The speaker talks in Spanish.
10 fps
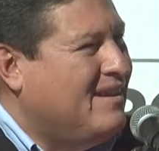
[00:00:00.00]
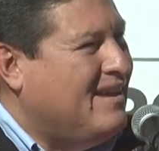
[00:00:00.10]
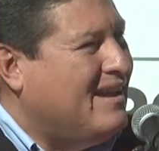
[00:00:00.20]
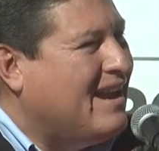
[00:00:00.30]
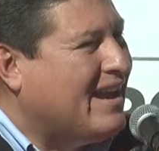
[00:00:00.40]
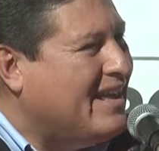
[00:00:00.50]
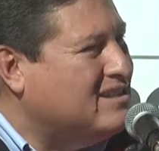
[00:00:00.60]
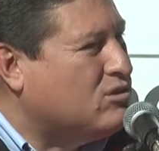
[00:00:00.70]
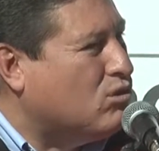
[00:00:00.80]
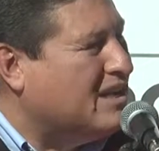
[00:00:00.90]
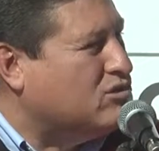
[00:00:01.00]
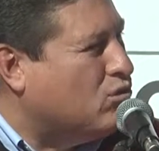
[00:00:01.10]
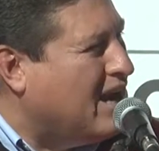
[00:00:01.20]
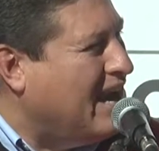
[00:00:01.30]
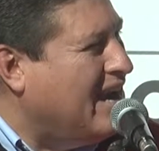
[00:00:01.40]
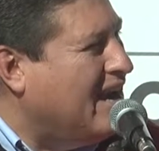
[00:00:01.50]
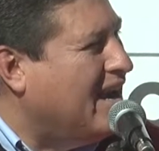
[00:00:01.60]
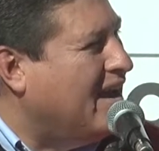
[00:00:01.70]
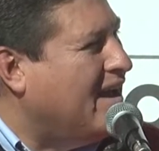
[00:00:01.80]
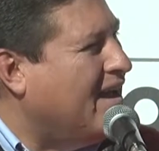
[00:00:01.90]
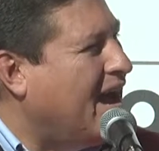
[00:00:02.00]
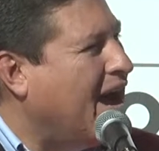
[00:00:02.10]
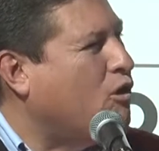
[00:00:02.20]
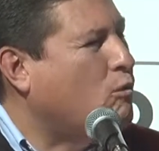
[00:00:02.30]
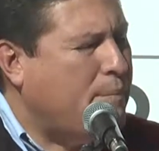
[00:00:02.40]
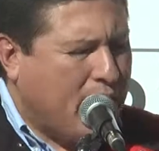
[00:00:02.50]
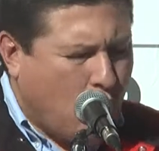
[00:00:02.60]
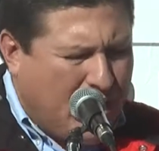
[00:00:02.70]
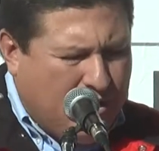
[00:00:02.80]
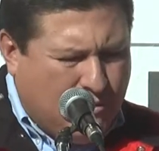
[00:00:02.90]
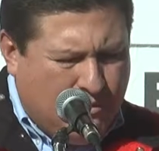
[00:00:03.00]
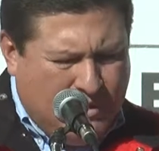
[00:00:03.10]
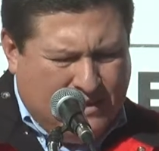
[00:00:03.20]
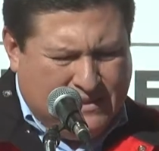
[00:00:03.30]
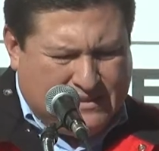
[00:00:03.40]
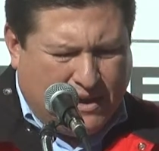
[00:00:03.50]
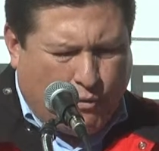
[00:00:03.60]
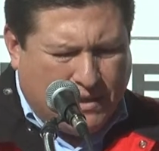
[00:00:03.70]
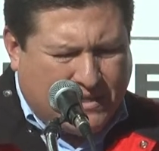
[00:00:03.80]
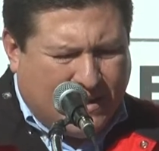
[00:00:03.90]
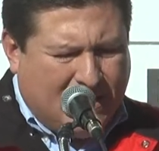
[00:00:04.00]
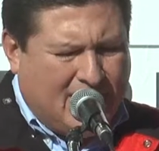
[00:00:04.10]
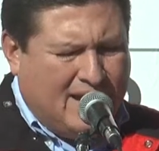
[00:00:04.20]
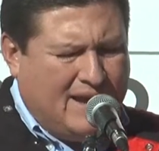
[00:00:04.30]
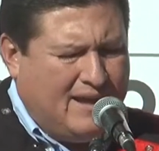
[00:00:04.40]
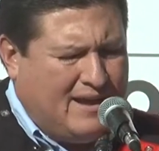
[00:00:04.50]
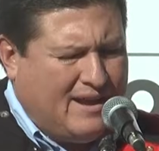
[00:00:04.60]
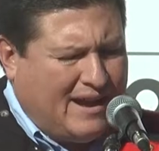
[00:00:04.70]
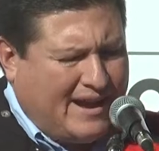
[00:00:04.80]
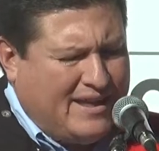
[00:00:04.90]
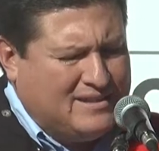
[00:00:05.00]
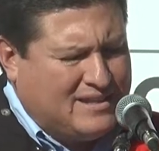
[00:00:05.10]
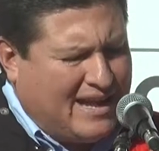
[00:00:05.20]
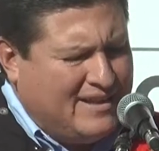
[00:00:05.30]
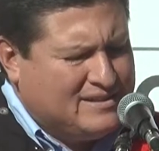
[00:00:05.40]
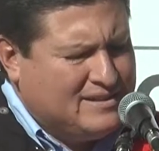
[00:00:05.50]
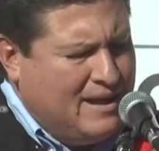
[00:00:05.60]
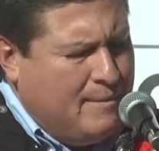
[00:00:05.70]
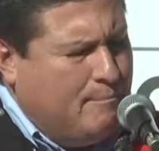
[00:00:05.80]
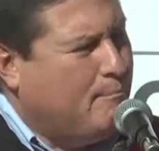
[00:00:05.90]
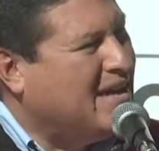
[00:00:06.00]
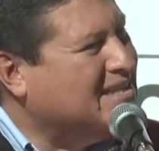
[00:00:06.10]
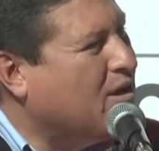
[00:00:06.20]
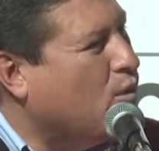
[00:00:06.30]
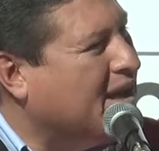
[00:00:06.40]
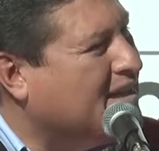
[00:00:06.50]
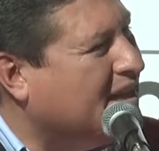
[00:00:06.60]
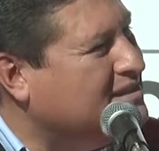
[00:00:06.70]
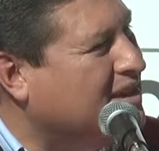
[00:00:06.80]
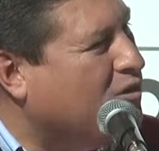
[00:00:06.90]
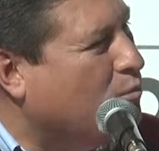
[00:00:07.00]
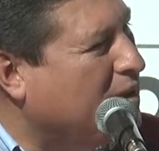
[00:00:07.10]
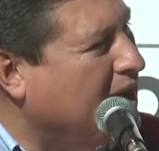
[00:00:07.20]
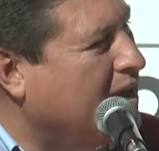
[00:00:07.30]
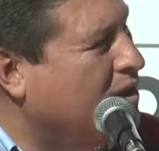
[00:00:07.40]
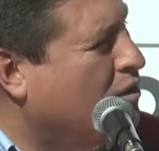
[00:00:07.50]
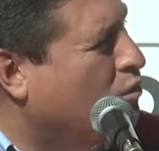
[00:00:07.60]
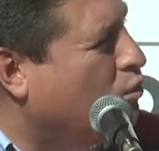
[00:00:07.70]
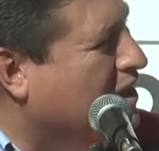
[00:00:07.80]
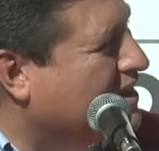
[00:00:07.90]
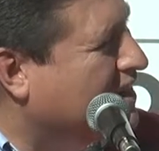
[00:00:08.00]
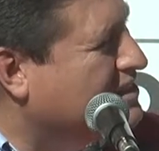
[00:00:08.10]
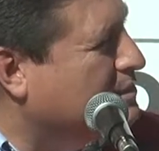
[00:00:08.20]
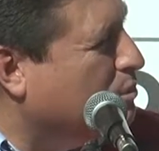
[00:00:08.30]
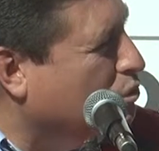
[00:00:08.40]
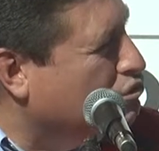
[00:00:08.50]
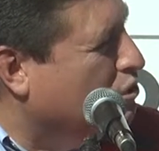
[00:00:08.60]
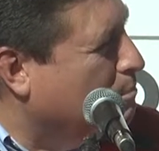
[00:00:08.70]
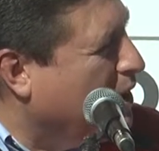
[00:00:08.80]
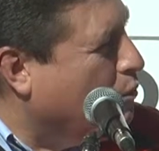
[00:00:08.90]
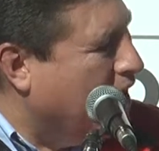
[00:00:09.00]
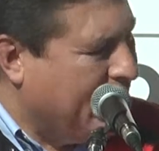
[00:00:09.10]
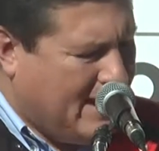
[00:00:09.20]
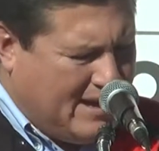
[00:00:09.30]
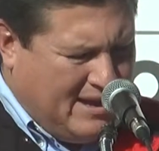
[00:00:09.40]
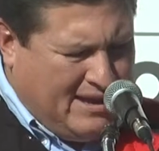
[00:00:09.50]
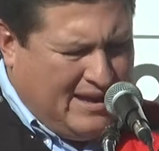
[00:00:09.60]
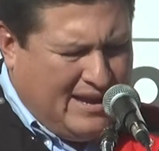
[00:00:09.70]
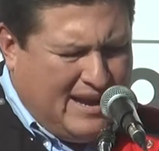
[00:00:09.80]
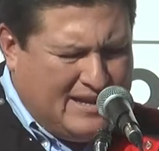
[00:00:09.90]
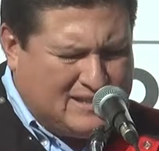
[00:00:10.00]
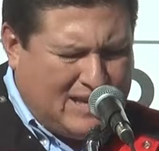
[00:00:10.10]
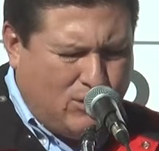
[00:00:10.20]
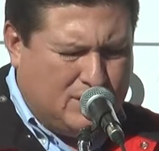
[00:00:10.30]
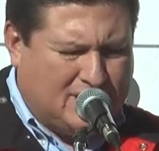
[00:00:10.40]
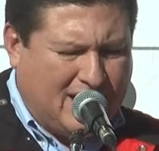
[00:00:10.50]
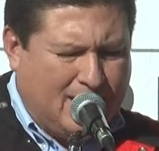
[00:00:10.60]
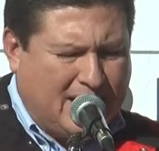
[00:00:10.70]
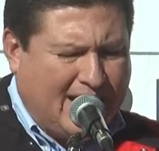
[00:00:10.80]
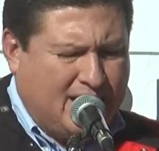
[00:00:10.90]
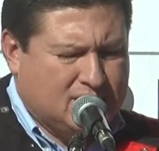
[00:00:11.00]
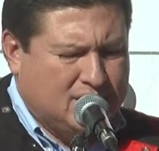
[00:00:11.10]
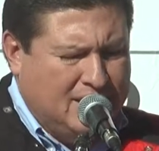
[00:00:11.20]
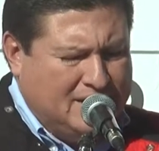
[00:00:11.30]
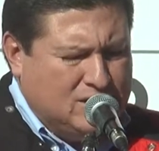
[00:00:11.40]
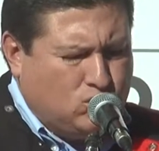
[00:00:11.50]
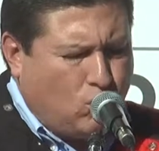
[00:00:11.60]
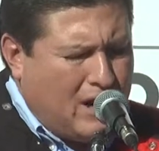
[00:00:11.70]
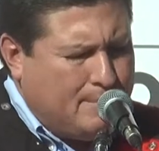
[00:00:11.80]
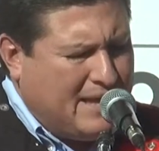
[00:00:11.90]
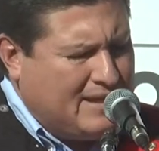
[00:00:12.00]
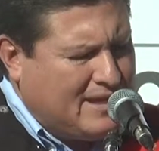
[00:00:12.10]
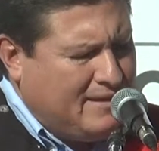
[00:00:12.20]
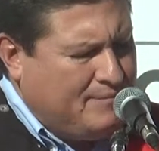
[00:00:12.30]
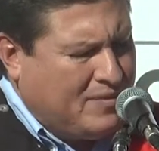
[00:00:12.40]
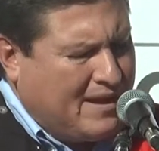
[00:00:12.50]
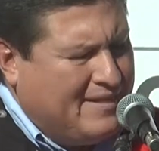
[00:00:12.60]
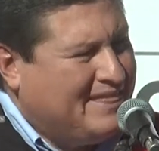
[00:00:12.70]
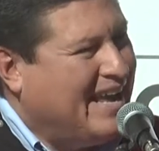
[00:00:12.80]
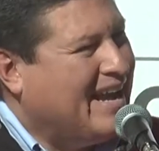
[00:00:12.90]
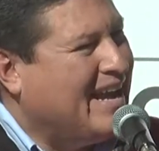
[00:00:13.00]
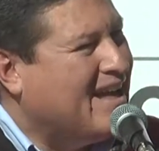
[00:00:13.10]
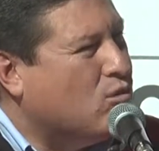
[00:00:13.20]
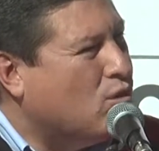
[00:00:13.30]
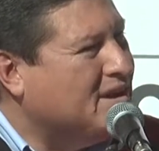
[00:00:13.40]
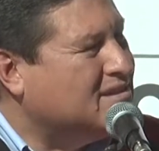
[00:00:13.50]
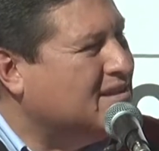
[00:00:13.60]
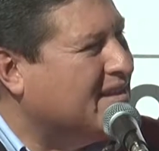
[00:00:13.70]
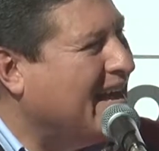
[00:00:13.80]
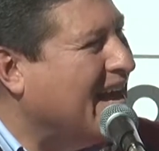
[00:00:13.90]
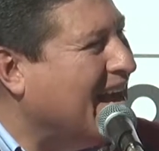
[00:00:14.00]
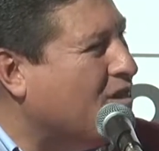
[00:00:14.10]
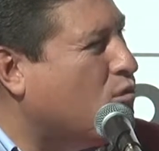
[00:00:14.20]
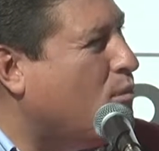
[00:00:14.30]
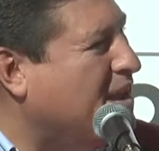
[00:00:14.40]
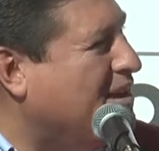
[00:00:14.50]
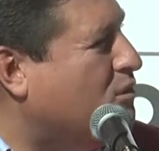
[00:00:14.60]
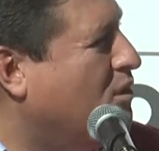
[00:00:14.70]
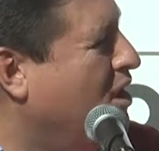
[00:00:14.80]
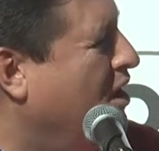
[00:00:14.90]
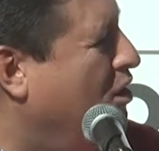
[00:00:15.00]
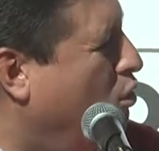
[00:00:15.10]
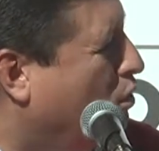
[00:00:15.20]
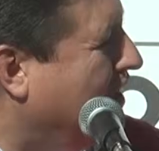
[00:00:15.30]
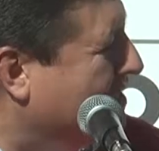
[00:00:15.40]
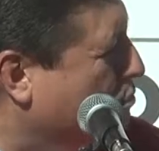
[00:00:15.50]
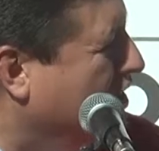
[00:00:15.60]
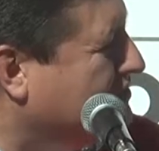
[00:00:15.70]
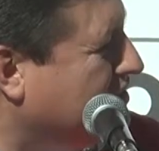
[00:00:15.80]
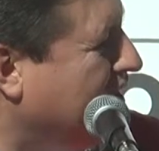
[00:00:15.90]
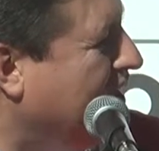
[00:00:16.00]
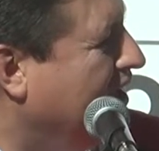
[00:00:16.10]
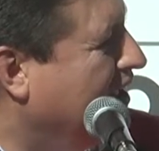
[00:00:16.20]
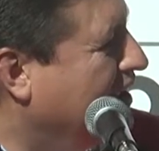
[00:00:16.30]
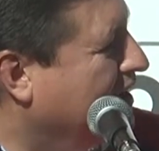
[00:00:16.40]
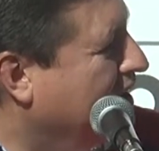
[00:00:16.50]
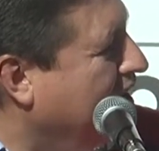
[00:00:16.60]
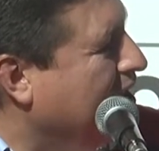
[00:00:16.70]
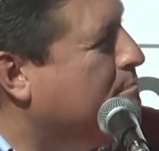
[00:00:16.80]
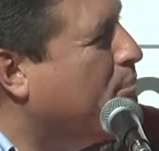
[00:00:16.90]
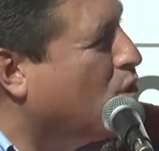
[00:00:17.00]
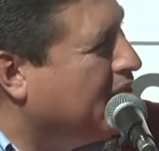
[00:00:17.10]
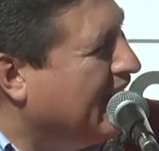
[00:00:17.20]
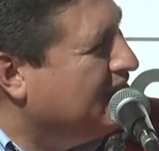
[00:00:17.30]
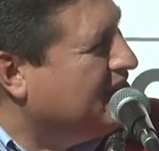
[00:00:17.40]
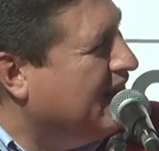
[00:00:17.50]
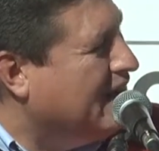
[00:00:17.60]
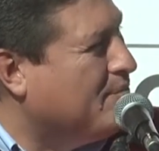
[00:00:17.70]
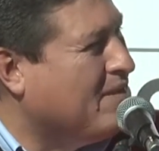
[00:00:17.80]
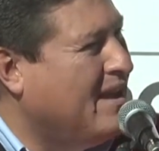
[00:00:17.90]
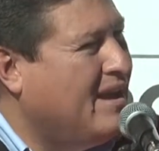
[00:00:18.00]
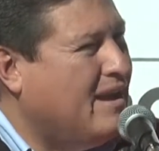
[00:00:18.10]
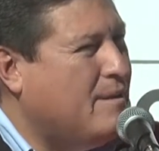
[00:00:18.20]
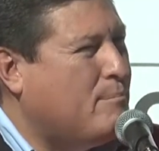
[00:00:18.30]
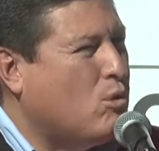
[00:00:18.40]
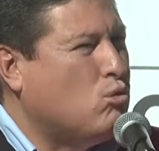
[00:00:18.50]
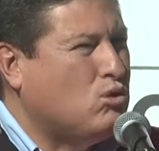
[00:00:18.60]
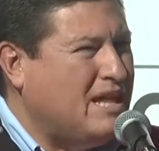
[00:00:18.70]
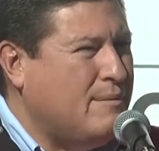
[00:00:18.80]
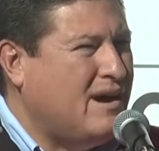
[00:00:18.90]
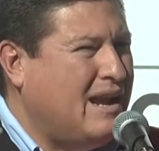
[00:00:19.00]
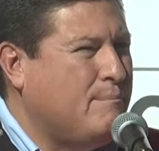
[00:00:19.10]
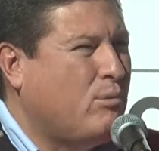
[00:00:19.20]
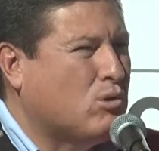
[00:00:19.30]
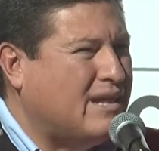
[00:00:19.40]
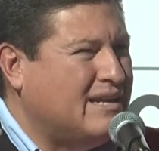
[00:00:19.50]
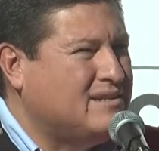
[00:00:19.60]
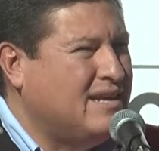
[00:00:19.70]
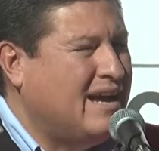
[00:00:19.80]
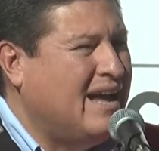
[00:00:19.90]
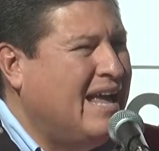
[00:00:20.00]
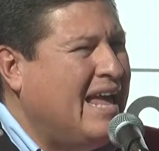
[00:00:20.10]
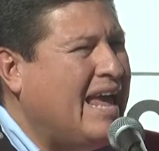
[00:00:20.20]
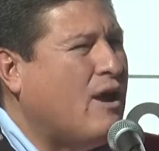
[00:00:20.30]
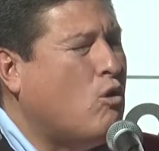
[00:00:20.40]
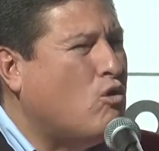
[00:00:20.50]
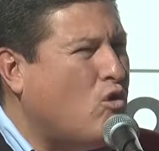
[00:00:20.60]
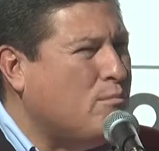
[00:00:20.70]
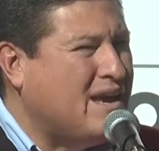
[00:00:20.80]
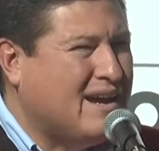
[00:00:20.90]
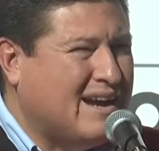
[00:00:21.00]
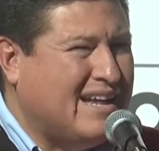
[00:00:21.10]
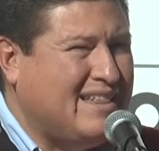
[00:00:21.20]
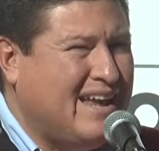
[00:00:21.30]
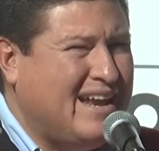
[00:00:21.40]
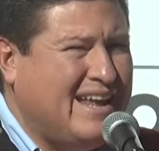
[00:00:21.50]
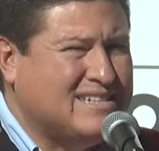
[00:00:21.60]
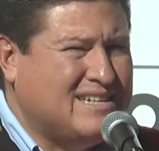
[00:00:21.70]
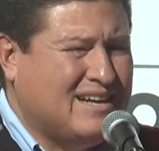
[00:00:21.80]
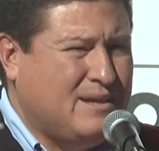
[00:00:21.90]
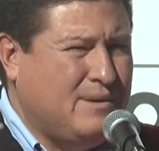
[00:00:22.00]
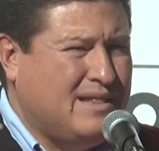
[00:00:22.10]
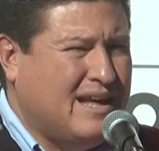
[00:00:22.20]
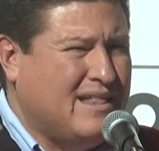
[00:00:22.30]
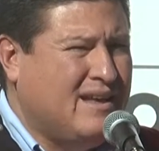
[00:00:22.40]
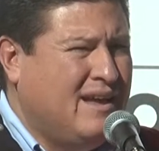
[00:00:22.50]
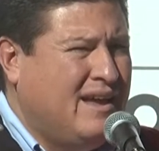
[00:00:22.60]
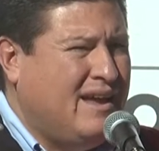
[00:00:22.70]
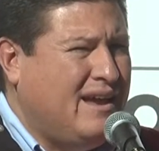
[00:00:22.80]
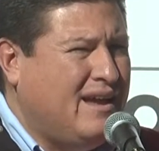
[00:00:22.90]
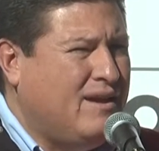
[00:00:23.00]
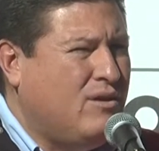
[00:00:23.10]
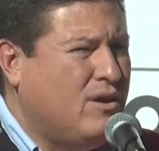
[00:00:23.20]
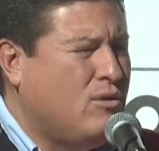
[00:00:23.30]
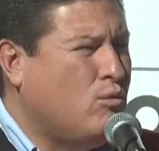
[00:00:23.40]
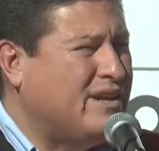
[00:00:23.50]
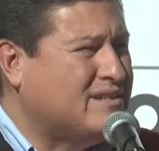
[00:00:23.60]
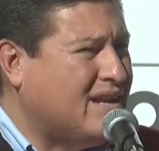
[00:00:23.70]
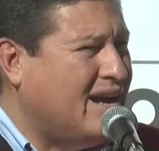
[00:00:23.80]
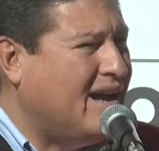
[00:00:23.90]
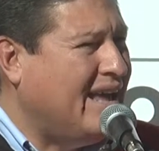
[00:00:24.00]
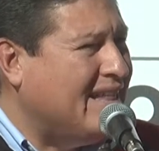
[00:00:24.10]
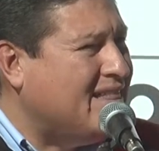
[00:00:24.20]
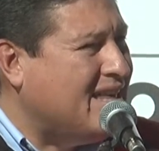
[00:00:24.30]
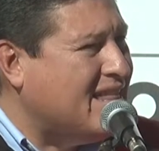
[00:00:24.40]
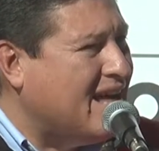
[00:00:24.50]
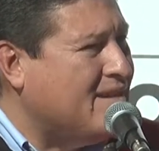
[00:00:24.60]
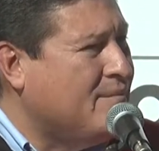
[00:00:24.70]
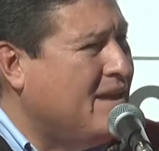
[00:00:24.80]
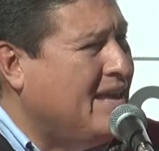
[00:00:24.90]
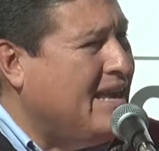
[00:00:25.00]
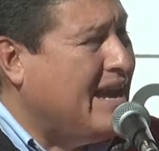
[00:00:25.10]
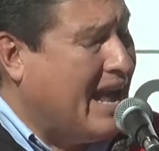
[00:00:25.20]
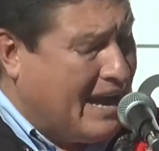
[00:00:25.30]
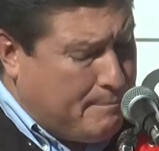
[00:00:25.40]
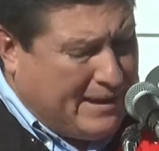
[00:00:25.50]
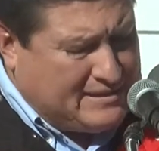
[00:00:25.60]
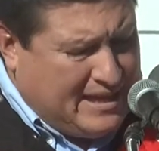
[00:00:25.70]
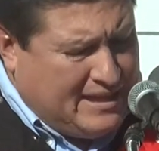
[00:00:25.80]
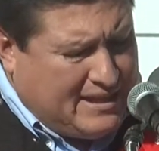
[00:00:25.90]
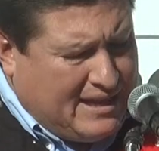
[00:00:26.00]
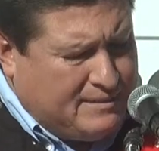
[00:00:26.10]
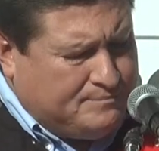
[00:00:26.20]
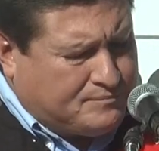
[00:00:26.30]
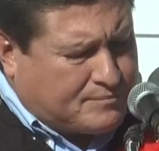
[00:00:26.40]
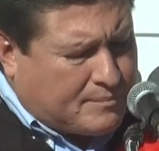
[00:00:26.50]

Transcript: y en el Registro Nacional eh, Agropecuario se encuentran eh, registradas más de 45 mil unidades de producción pecuaria en el estado de Zacatecas, solamente de criadores de ganado bovino, lo que demuestra eh, la importancia productiva, la importancia económica que tiene esta actividad en nuestra entidad y que representa